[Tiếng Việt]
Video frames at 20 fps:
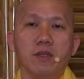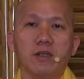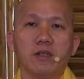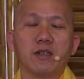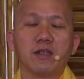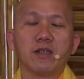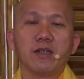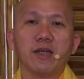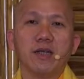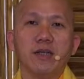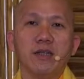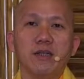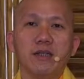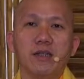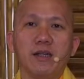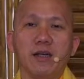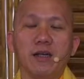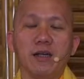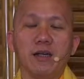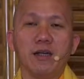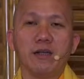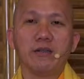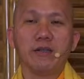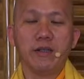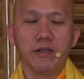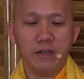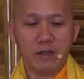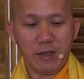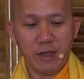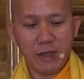mình có thể là
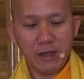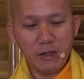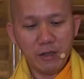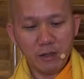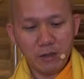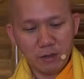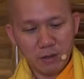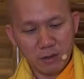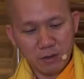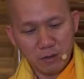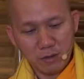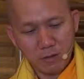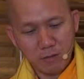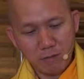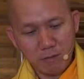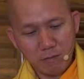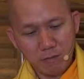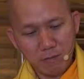nhìn thấy được